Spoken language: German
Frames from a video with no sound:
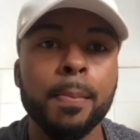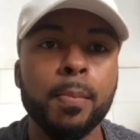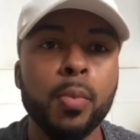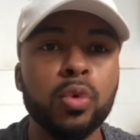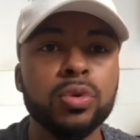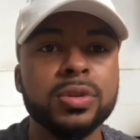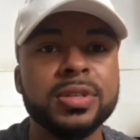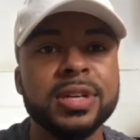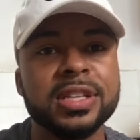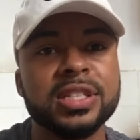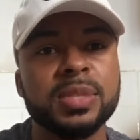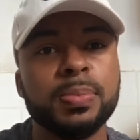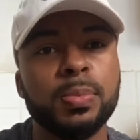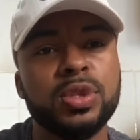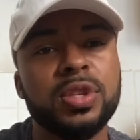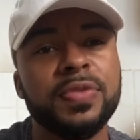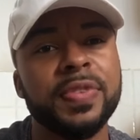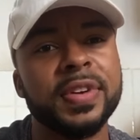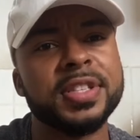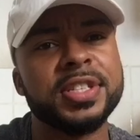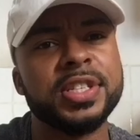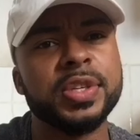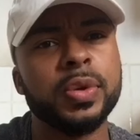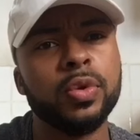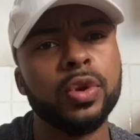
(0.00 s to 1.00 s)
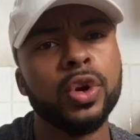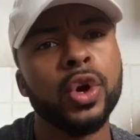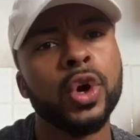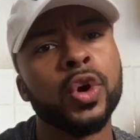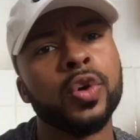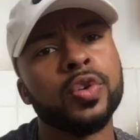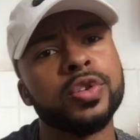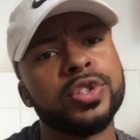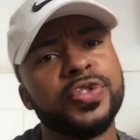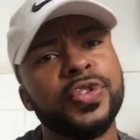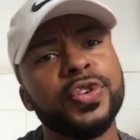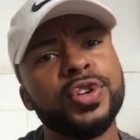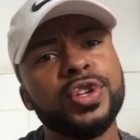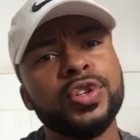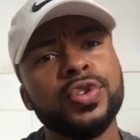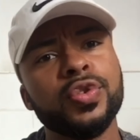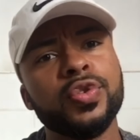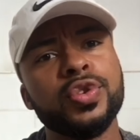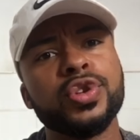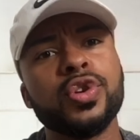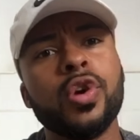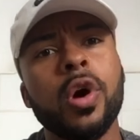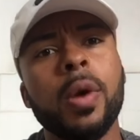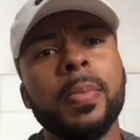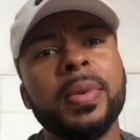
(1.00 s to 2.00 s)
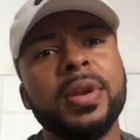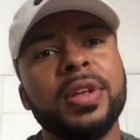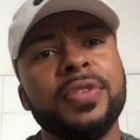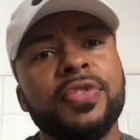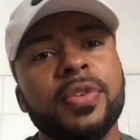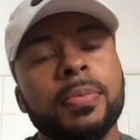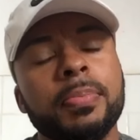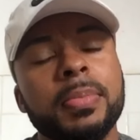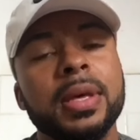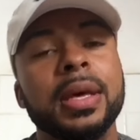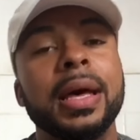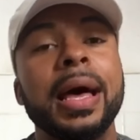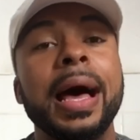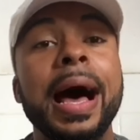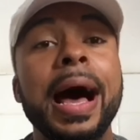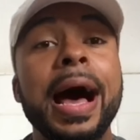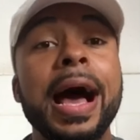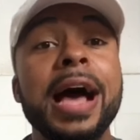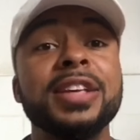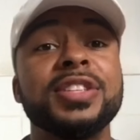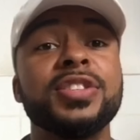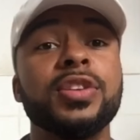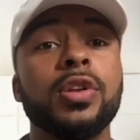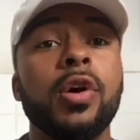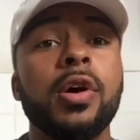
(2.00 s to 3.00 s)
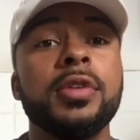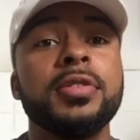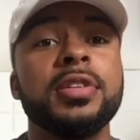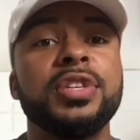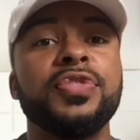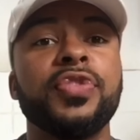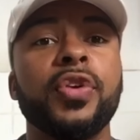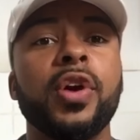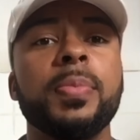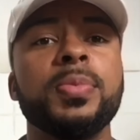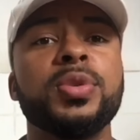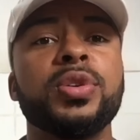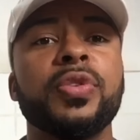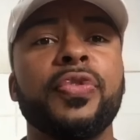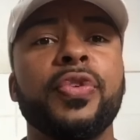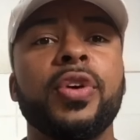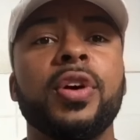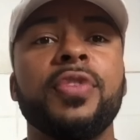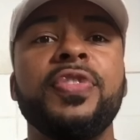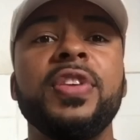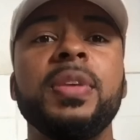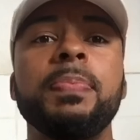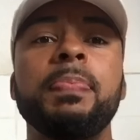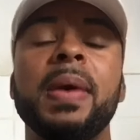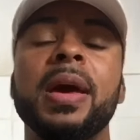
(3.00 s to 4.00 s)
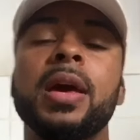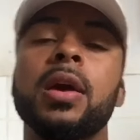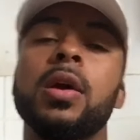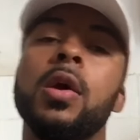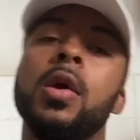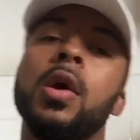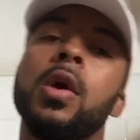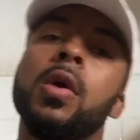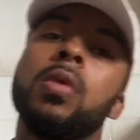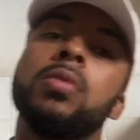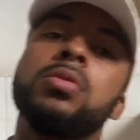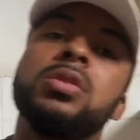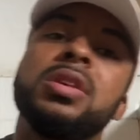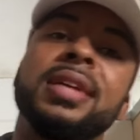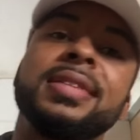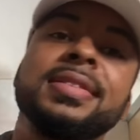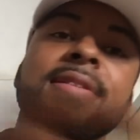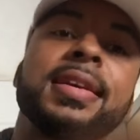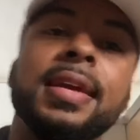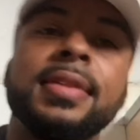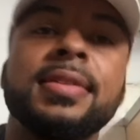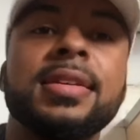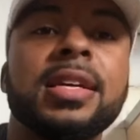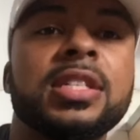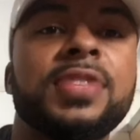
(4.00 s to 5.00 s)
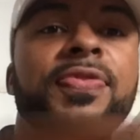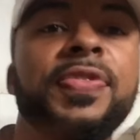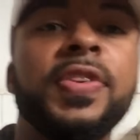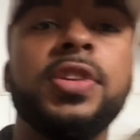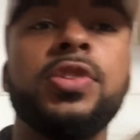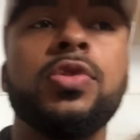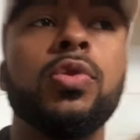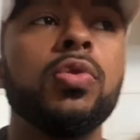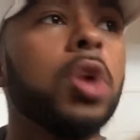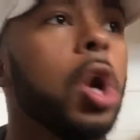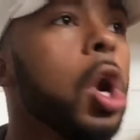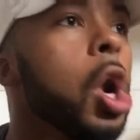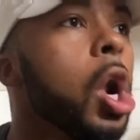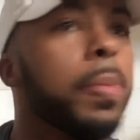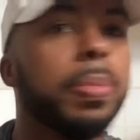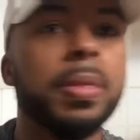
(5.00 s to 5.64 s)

Montagsmotivation und zwischendurch Comedy von mir. Also Leute, ich freue mich auf euer Feedback und jetzt geht das Video